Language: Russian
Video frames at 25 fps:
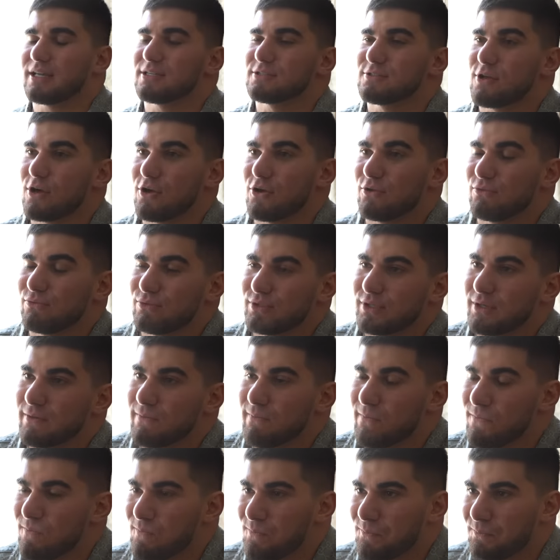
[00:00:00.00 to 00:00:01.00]
я знаю,
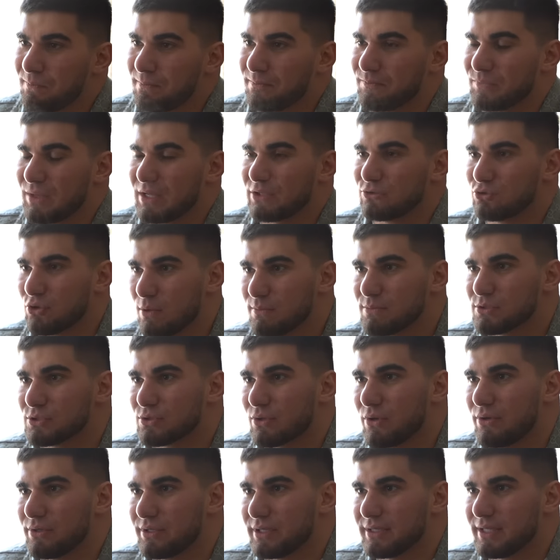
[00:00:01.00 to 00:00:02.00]
вы э, дом
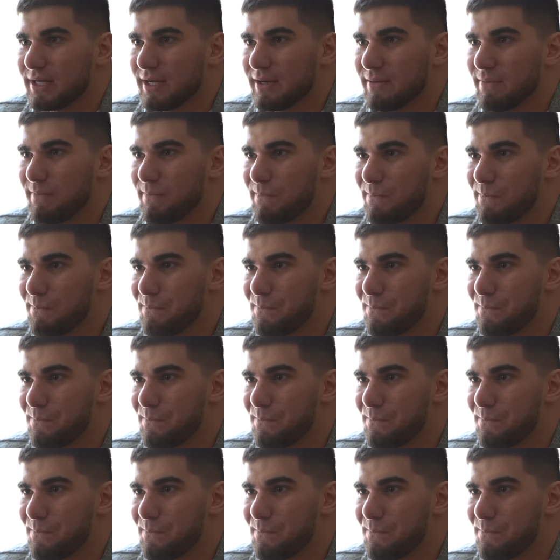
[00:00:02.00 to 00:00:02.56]
строите, да?